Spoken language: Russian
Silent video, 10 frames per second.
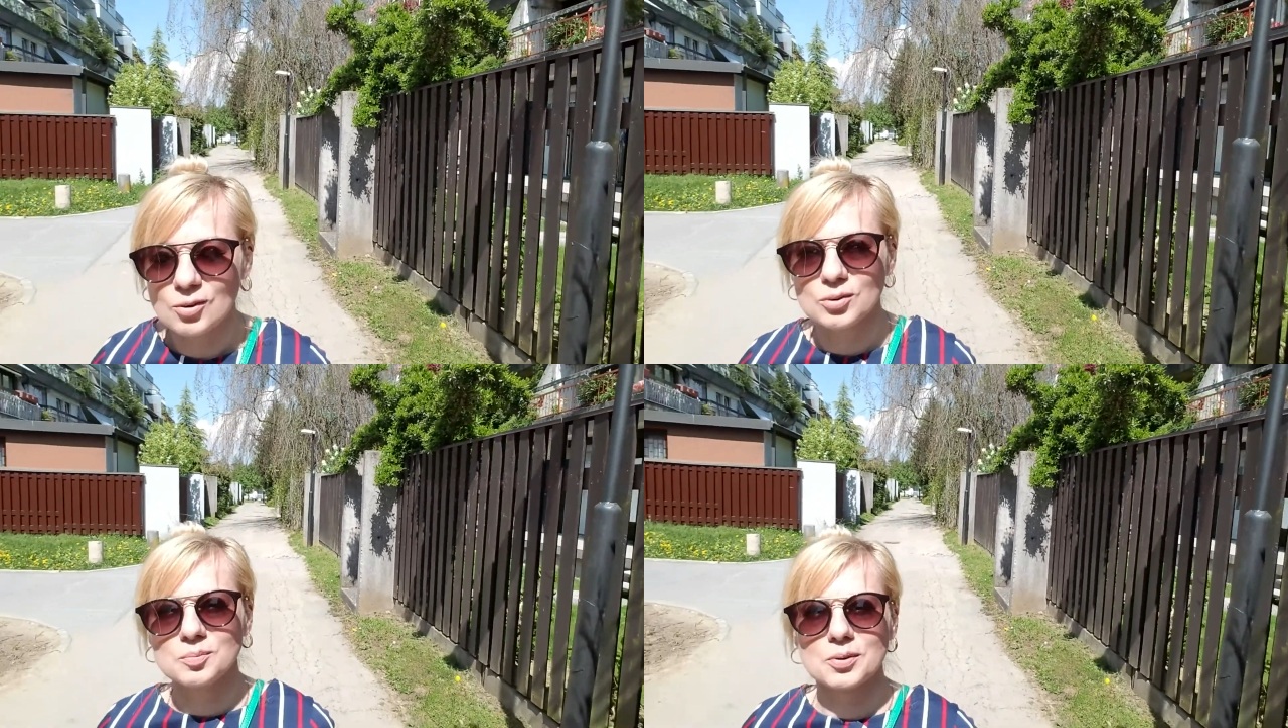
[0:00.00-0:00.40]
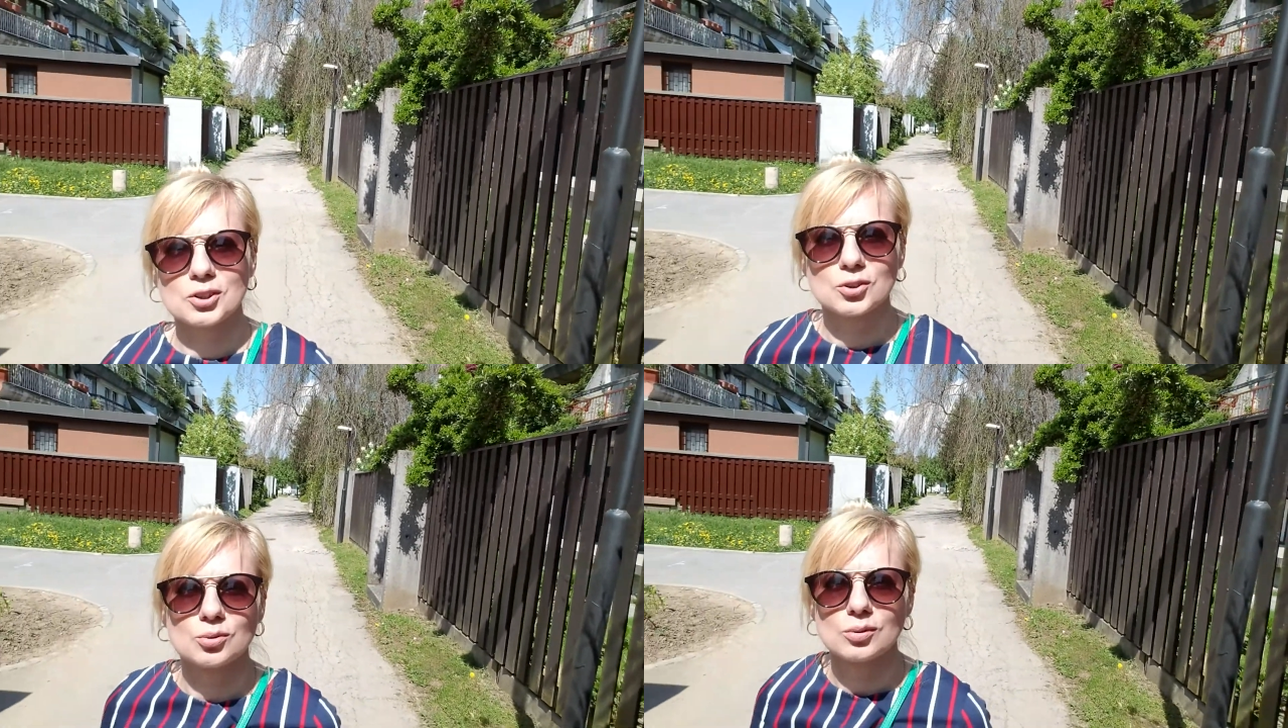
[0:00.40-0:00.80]
Он
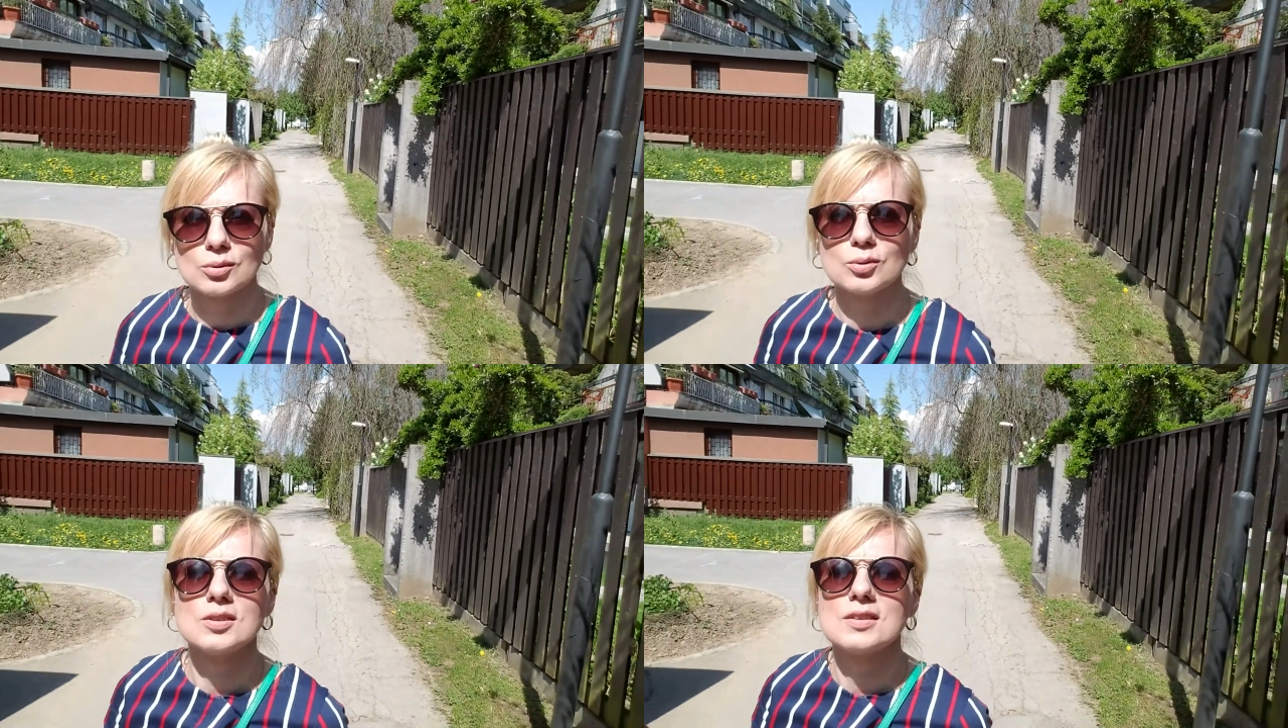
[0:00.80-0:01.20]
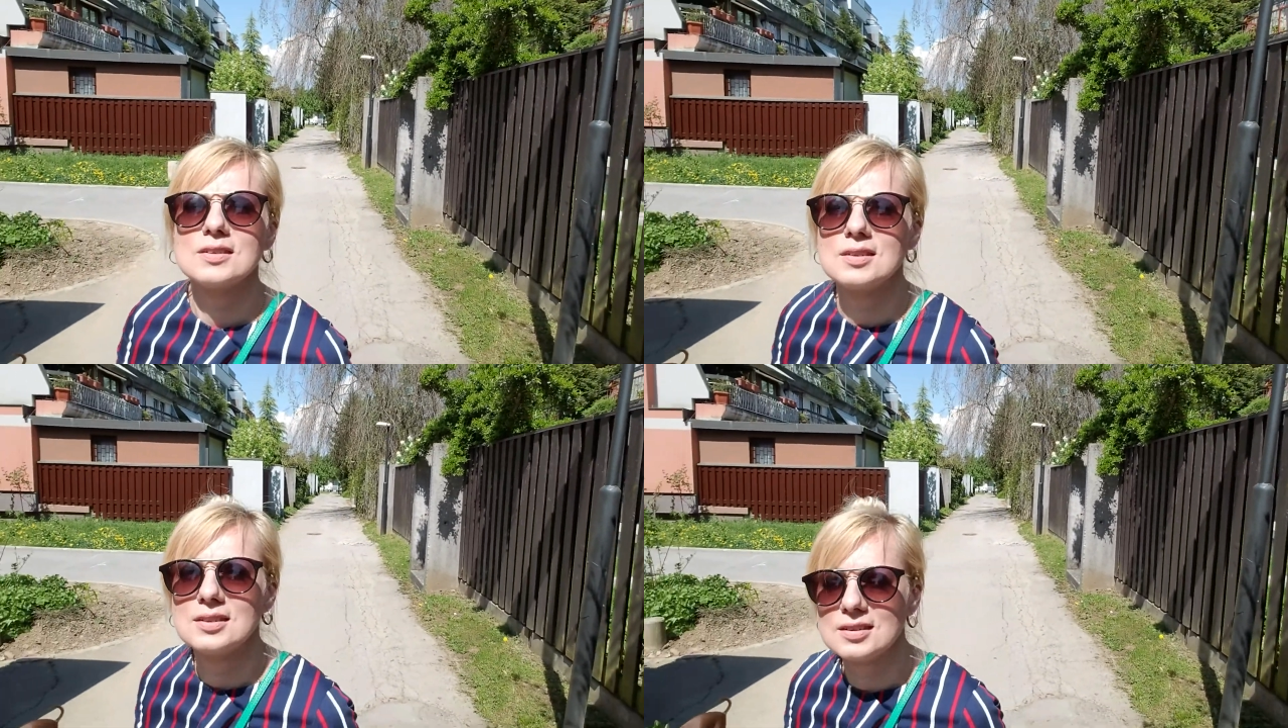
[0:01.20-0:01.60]
пошел, он
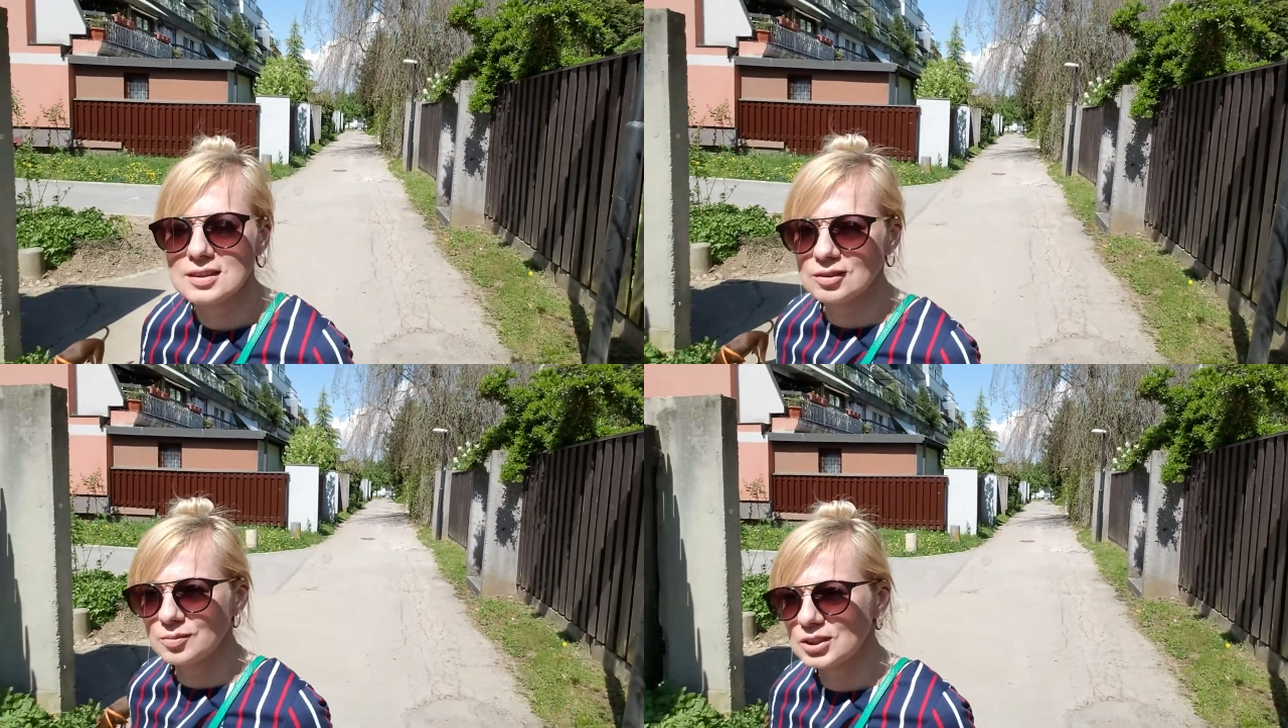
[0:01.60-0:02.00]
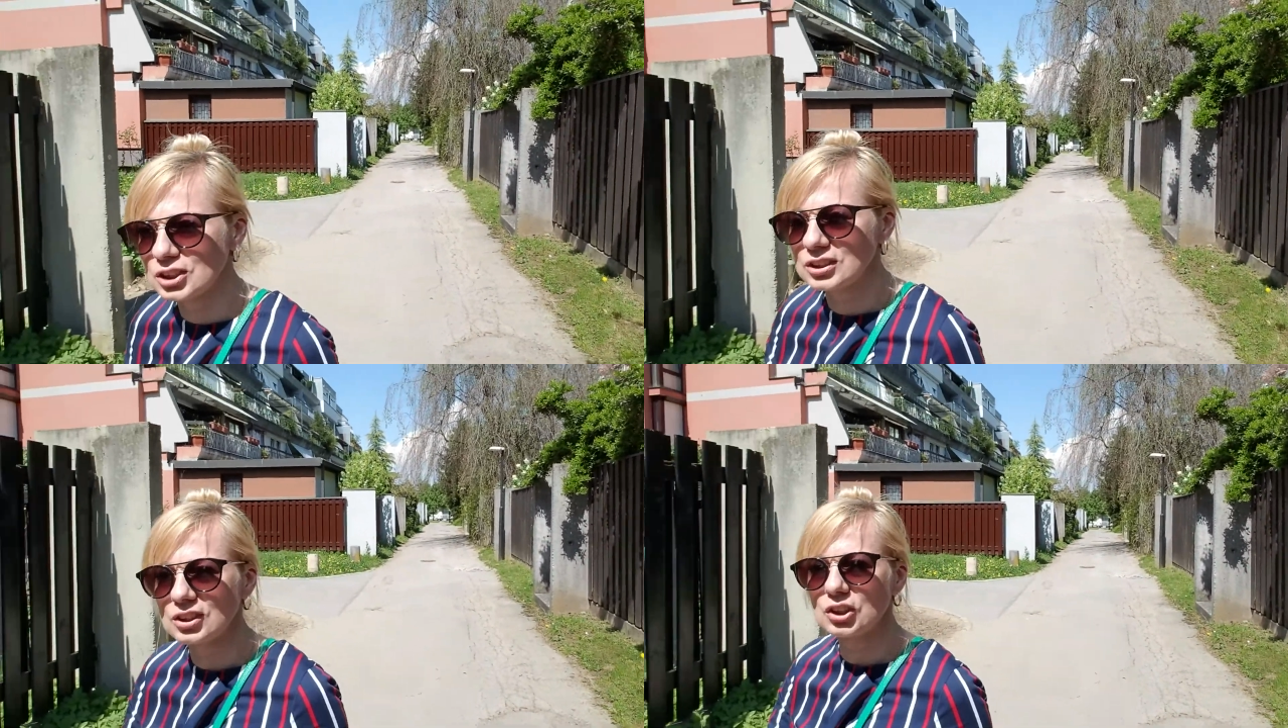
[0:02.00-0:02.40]
сидел в
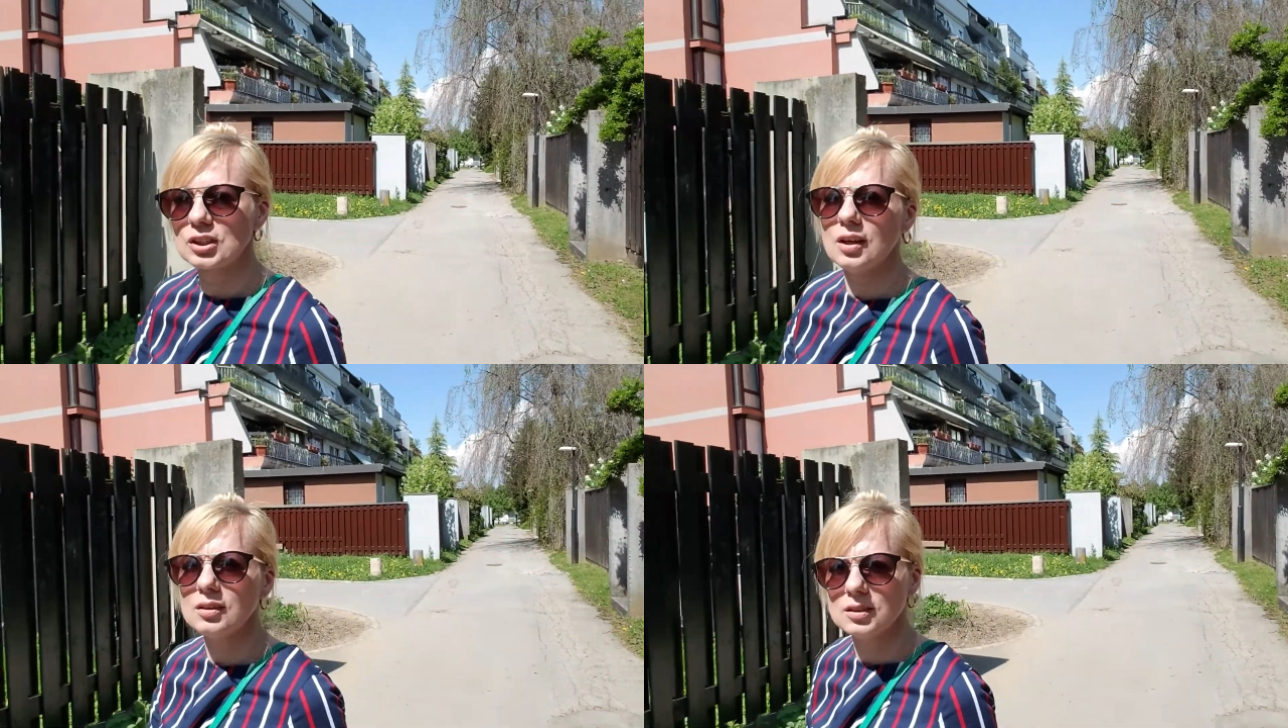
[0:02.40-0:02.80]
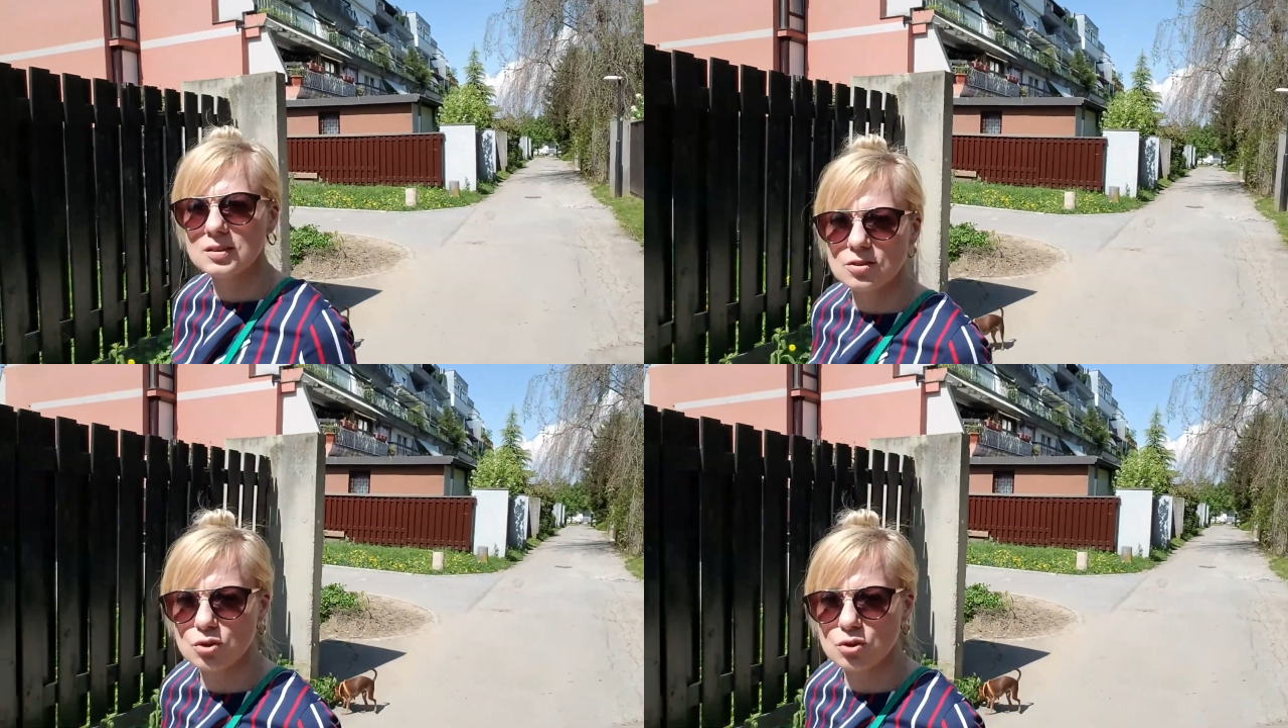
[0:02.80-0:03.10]
машине, ждал нас,